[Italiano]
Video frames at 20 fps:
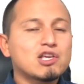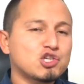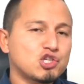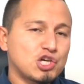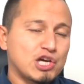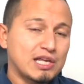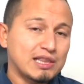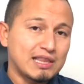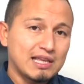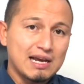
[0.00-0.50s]

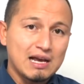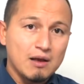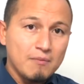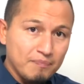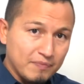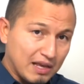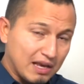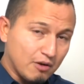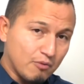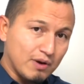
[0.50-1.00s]

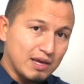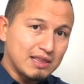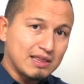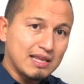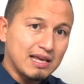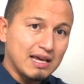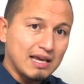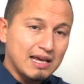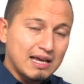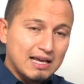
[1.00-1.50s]
eccetera, e
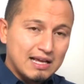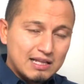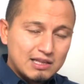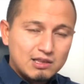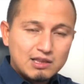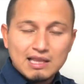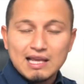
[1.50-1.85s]
quindi